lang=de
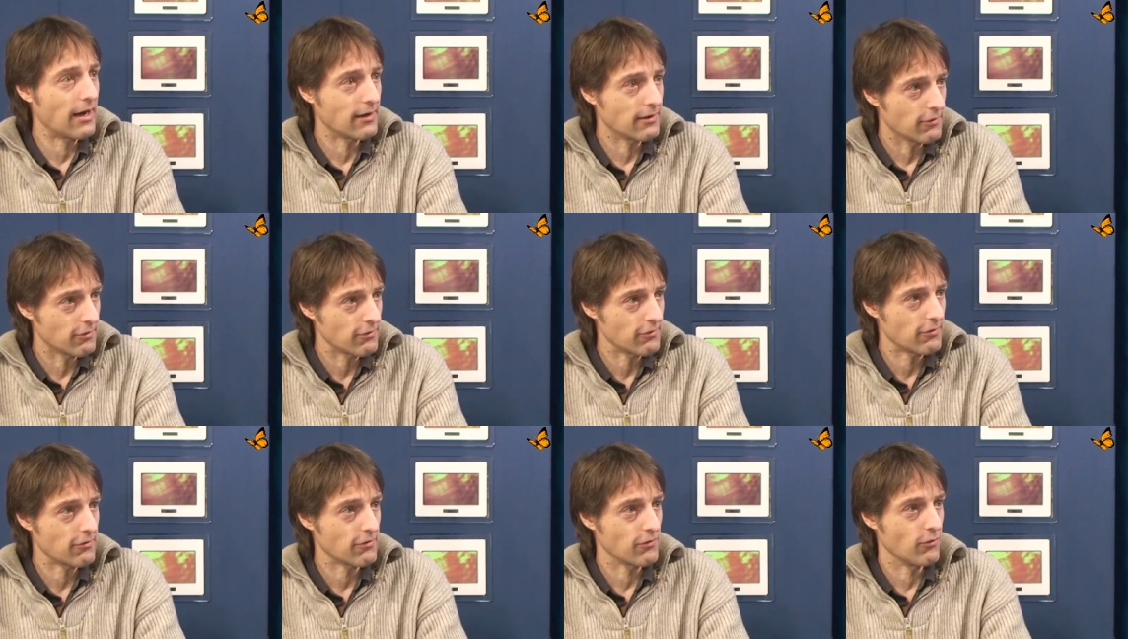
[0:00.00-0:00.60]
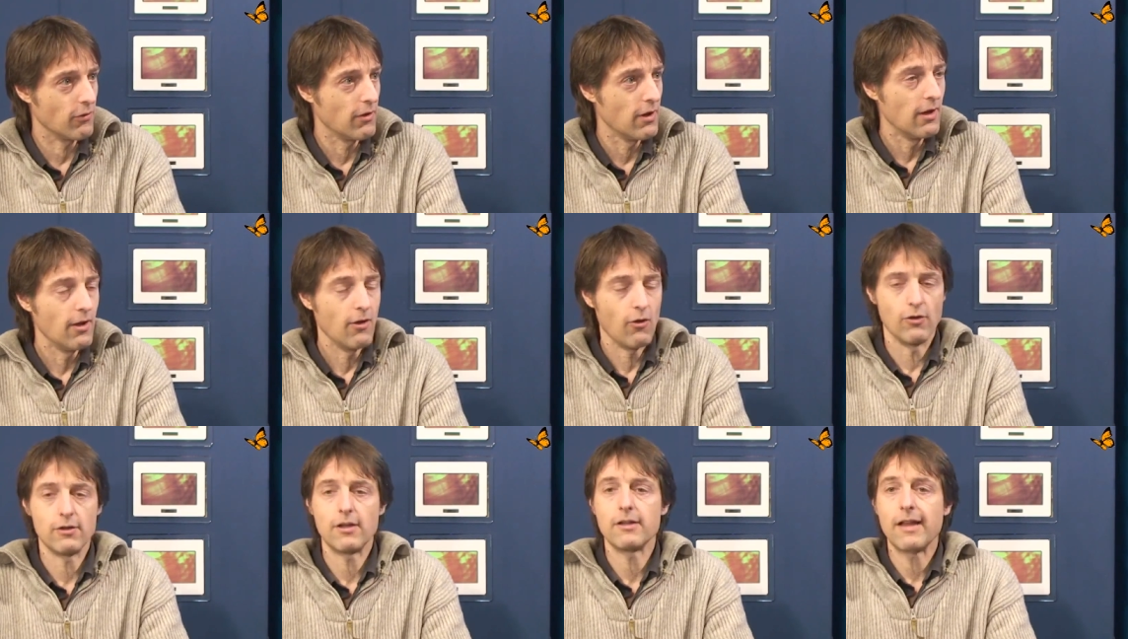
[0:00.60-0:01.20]
Angst. So.
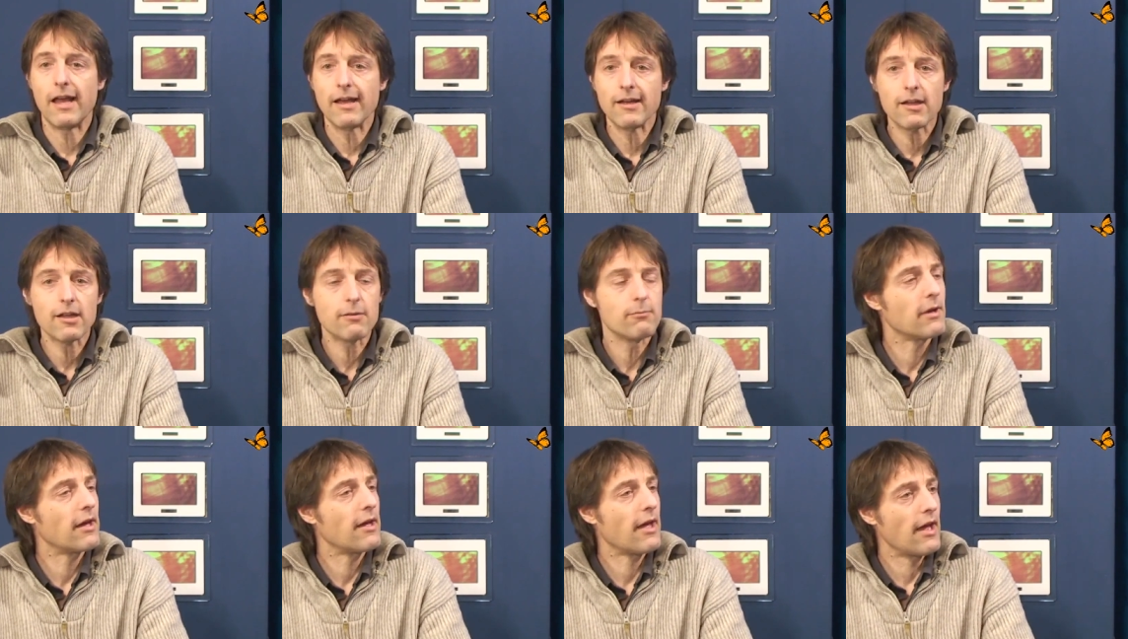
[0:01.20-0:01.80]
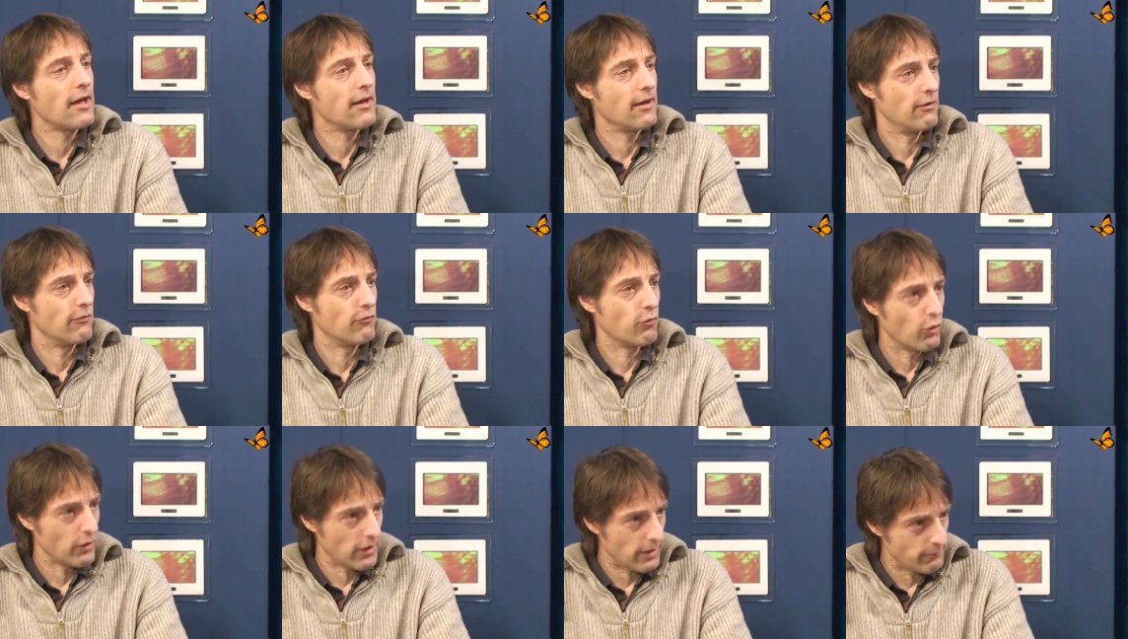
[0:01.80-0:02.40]
Und dann denke ich mir, hey,
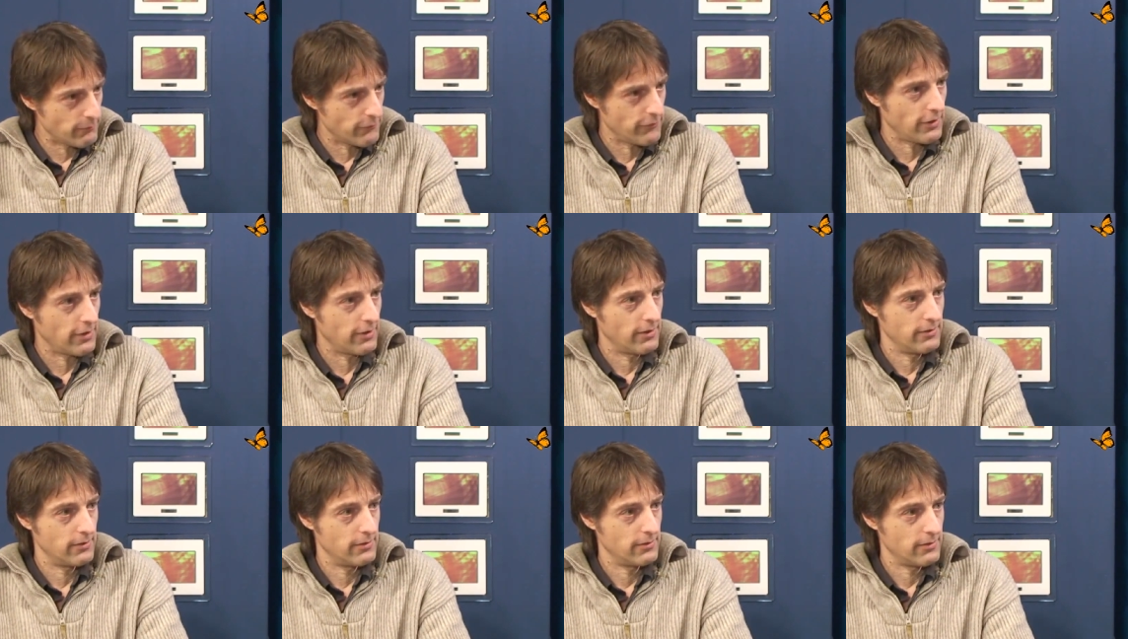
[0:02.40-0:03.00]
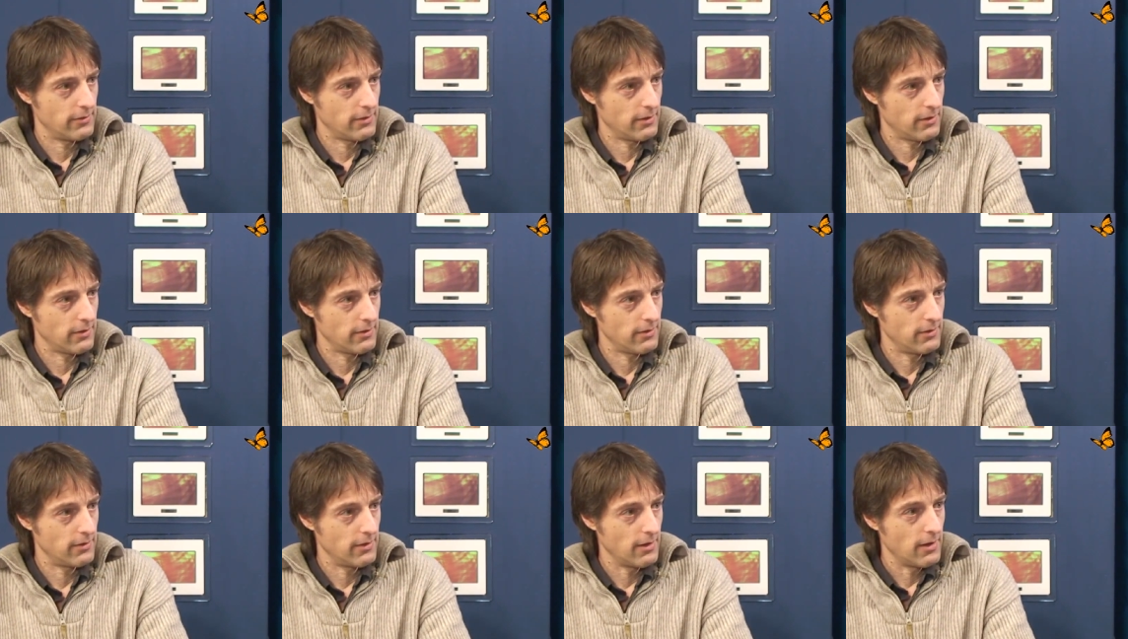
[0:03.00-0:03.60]
wo leben wir? Ja?